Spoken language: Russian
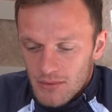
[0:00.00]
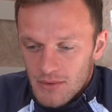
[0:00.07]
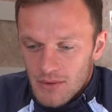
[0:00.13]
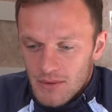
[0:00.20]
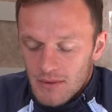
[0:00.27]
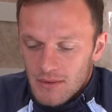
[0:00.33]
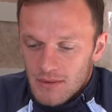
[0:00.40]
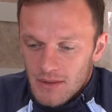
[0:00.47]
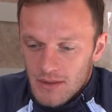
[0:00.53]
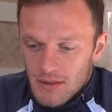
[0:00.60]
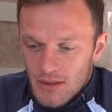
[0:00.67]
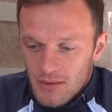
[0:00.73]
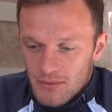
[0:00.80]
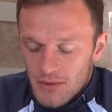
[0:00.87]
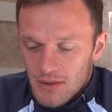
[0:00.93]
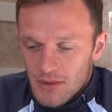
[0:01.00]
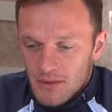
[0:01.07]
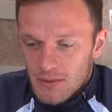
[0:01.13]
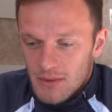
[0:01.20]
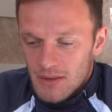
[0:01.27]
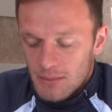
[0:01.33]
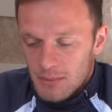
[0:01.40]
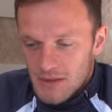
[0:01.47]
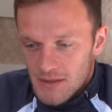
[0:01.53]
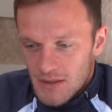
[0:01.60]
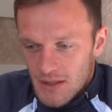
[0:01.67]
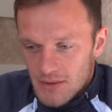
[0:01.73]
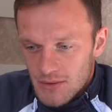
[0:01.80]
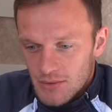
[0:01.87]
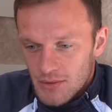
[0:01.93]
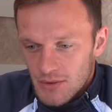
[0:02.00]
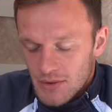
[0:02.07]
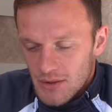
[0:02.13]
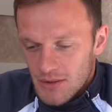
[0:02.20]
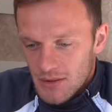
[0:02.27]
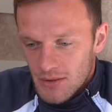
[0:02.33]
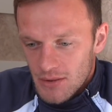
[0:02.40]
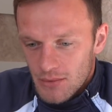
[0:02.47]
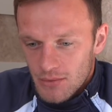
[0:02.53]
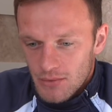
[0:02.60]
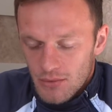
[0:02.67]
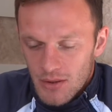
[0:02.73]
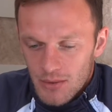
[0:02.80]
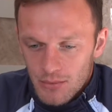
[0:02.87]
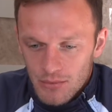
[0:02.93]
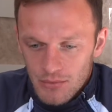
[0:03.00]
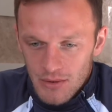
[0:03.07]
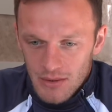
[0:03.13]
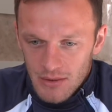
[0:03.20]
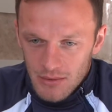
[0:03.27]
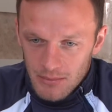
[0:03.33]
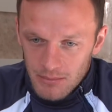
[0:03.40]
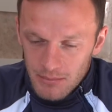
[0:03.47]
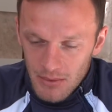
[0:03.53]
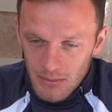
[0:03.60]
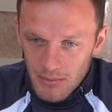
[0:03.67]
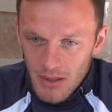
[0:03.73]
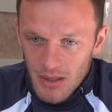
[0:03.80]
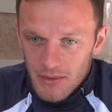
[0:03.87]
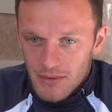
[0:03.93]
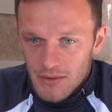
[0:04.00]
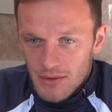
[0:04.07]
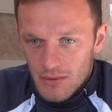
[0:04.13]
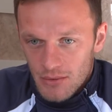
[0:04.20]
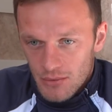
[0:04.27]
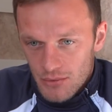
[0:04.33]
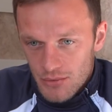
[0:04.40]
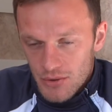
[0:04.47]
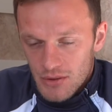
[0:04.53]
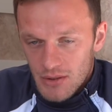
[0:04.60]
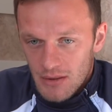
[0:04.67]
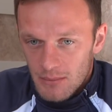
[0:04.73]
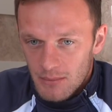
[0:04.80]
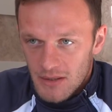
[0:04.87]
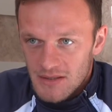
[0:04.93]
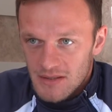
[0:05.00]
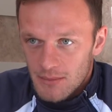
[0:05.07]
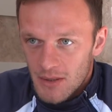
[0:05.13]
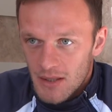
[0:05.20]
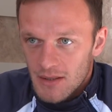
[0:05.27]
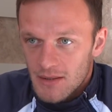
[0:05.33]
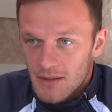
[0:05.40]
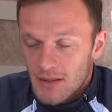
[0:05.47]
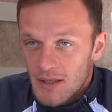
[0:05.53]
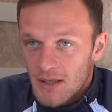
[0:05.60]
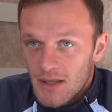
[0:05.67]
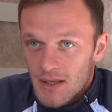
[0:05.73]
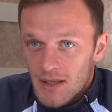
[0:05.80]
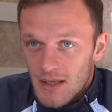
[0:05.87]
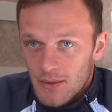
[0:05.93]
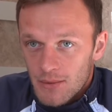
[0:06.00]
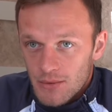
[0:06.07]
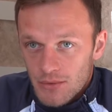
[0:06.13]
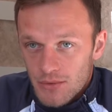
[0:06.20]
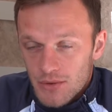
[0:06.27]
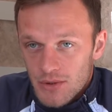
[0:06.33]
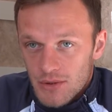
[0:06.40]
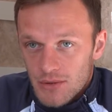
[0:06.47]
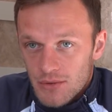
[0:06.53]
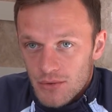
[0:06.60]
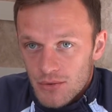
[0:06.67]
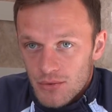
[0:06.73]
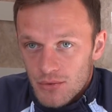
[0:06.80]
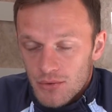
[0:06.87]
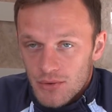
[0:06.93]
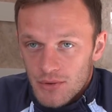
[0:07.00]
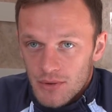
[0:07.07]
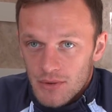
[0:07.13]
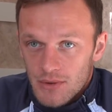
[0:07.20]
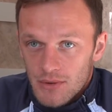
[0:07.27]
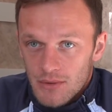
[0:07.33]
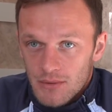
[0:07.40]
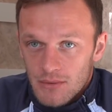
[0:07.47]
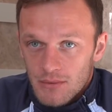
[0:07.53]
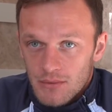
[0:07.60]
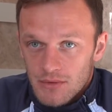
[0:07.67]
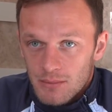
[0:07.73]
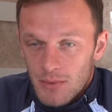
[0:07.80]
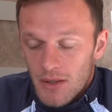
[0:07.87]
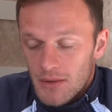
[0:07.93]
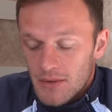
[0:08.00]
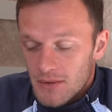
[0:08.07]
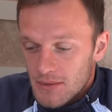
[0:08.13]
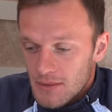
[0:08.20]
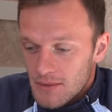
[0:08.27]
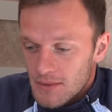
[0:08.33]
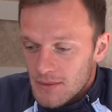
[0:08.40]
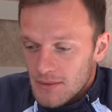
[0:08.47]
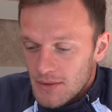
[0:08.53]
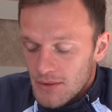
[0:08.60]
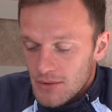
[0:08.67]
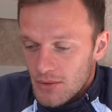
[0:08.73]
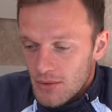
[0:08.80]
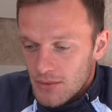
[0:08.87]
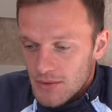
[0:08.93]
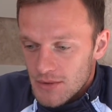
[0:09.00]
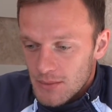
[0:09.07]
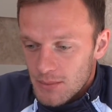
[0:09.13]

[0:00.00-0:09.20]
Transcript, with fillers: э, тренера видят, подсказывают, где надо, кому надо прибавить, кто уже на максимальных, кого нужно чуть-чуть и сбавить э, тренировочный